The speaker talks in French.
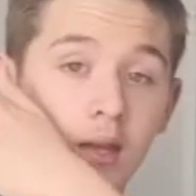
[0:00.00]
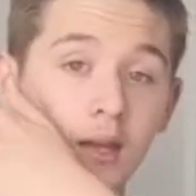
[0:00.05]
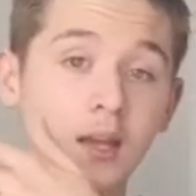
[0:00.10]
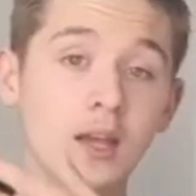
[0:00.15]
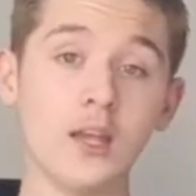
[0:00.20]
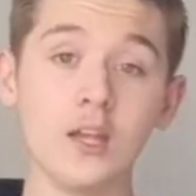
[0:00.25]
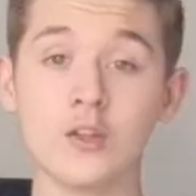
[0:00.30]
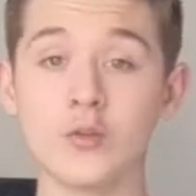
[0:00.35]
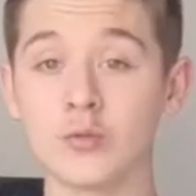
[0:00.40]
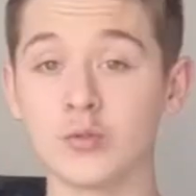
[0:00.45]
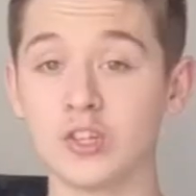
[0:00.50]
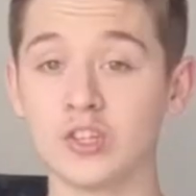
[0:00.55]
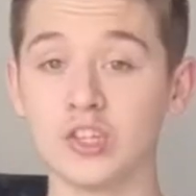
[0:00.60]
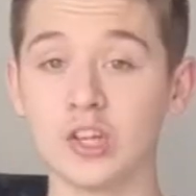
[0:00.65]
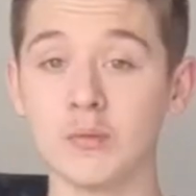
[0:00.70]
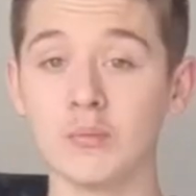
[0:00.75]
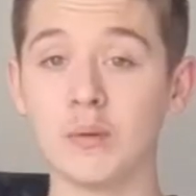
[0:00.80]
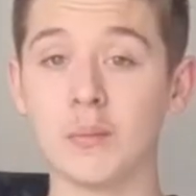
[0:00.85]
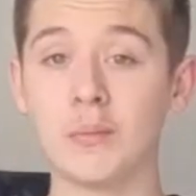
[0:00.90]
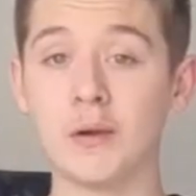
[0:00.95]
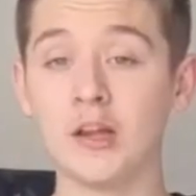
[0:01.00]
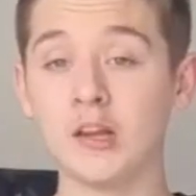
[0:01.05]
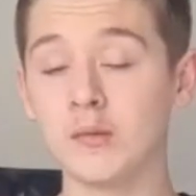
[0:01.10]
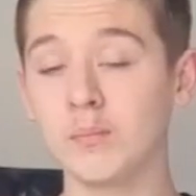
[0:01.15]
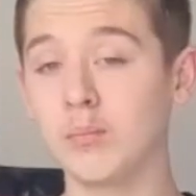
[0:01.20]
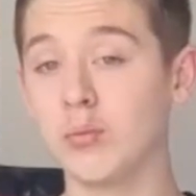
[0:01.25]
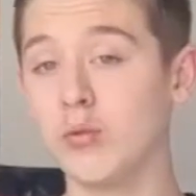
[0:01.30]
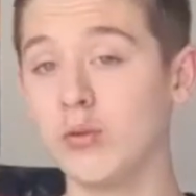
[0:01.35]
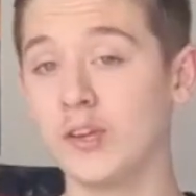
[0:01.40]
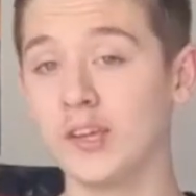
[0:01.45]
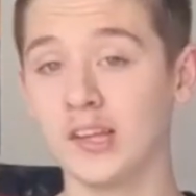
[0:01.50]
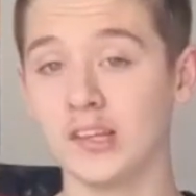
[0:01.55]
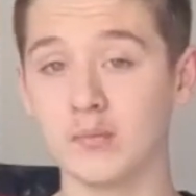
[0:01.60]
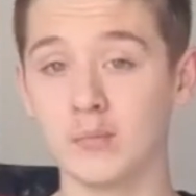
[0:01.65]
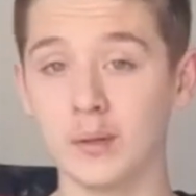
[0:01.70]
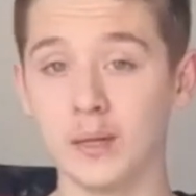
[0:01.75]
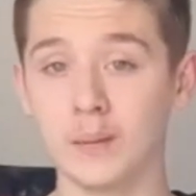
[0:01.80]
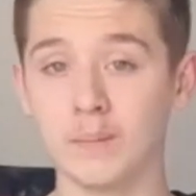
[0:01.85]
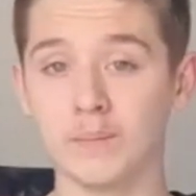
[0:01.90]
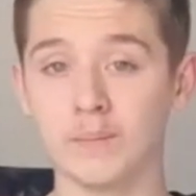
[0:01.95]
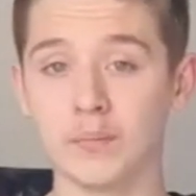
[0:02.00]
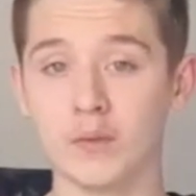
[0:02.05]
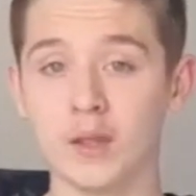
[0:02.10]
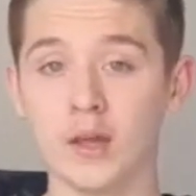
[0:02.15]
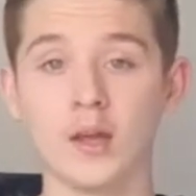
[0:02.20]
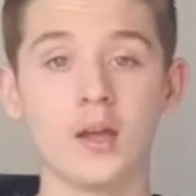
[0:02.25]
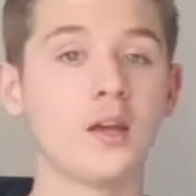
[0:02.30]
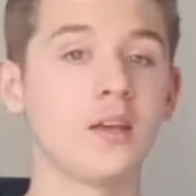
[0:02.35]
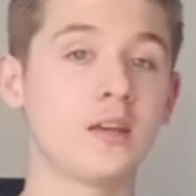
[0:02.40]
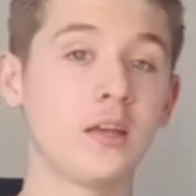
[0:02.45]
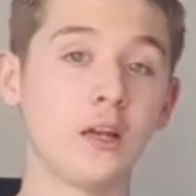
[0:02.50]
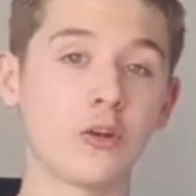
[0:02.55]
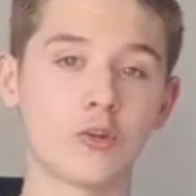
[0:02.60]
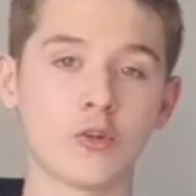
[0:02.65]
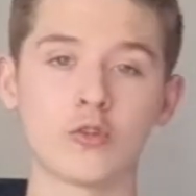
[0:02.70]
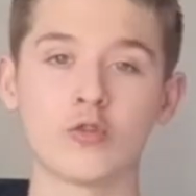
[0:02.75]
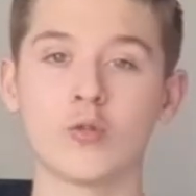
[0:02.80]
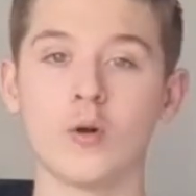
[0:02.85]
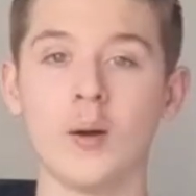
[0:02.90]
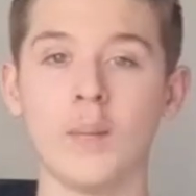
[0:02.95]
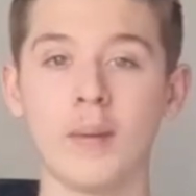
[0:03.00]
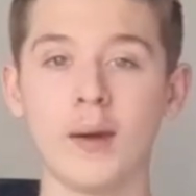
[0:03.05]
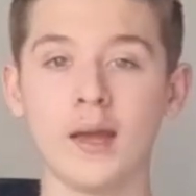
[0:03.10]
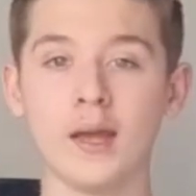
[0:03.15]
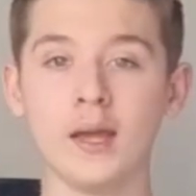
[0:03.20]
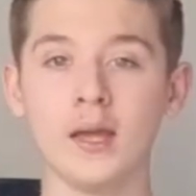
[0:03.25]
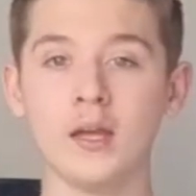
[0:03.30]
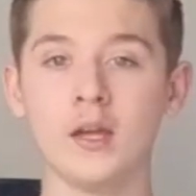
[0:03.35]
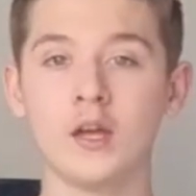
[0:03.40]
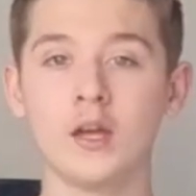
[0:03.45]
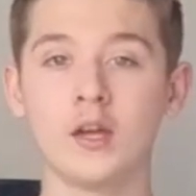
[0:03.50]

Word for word: Et donc j'achète mes places pour le 4 mai. Quelques jours après,